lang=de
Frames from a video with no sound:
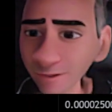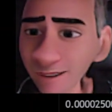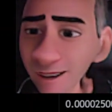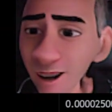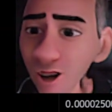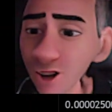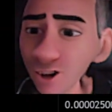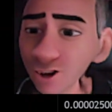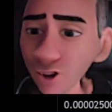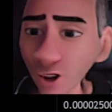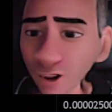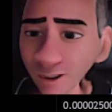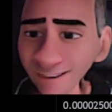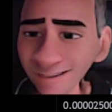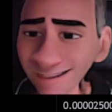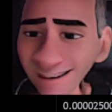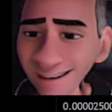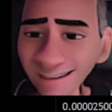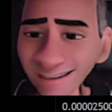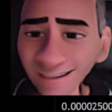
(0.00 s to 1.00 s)
Sollte sich
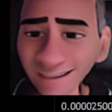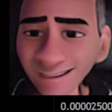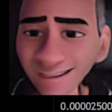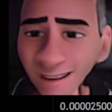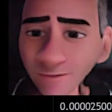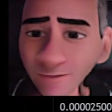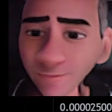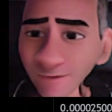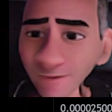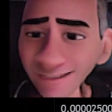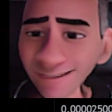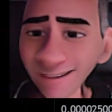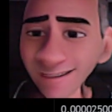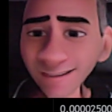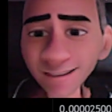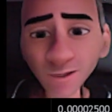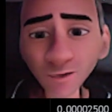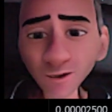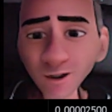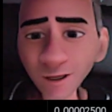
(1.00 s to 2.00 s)
dieser Trend fortsetzen und
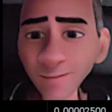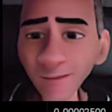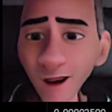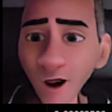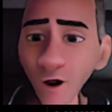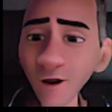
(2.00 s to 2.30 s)
Chip auch auf